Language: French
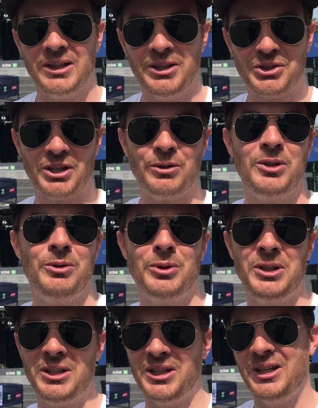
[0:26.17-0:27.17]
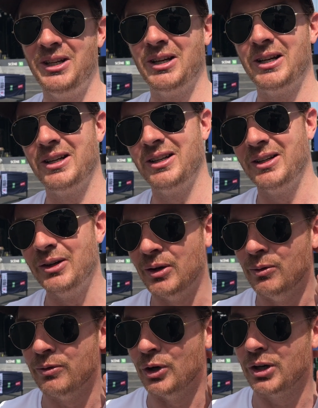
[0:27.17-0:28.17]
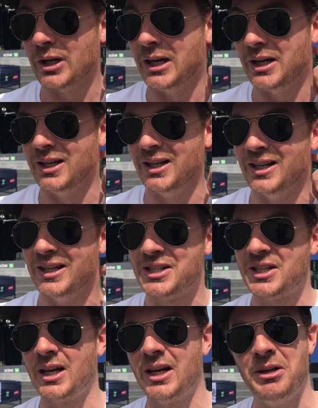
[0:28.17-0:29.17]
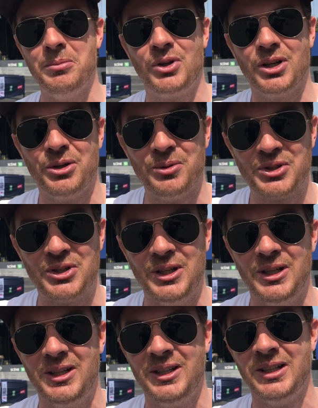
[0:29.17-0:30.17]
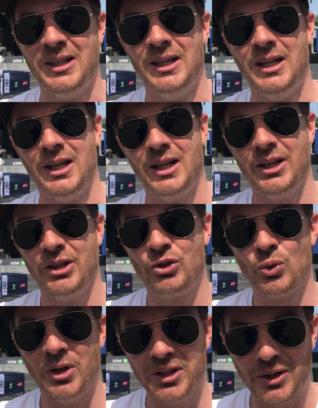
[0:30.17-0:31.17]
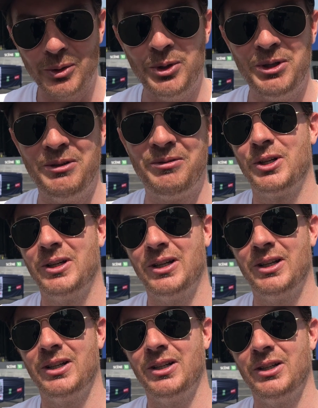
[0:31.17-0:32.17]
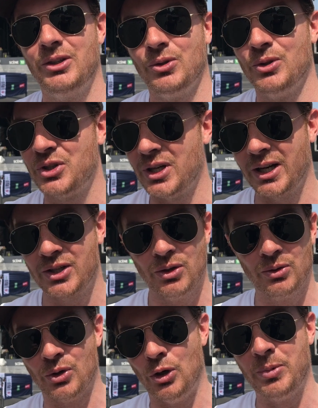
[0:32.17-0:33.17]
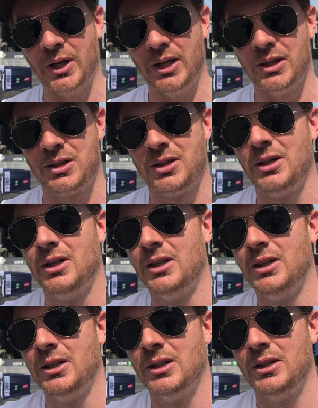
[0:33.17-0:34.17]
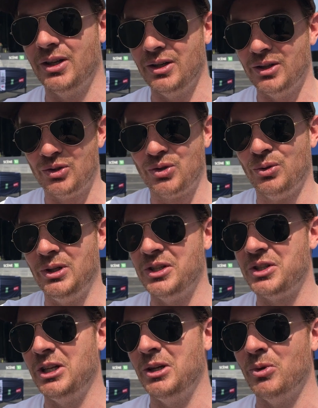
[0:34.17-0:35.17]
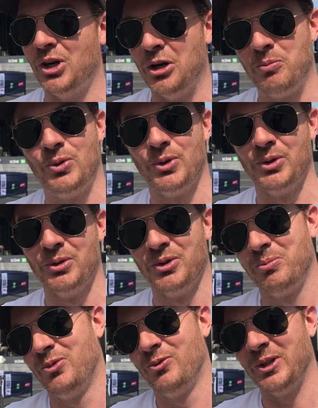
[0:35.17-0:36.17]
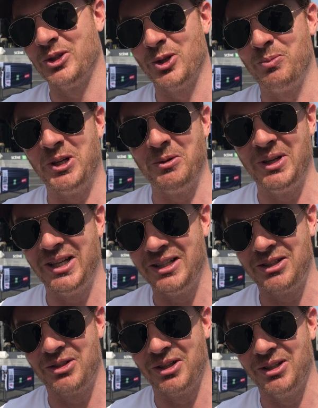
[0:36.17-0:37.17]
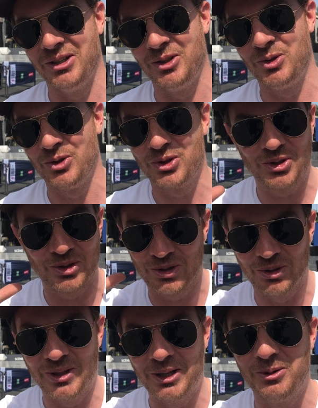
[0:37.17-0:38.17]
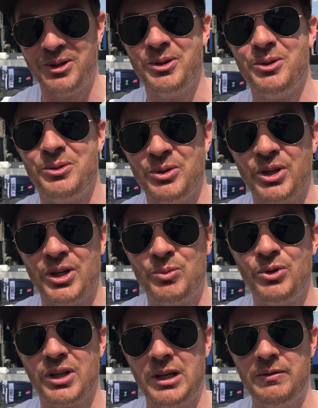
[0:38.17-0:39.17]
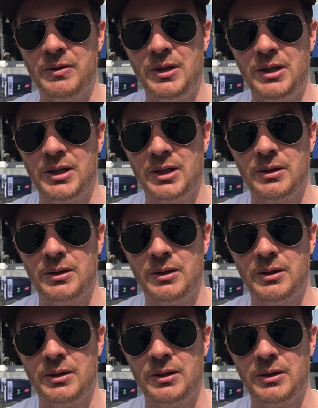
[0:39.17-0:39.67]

Lisa Uyunicki au vocal, Sarah MK aussi, trois cuivres, deux sax, une trompette, euh, tous les éléments pour pouvoir se permettre euh, tout ce à quoi on aurait pu rêver.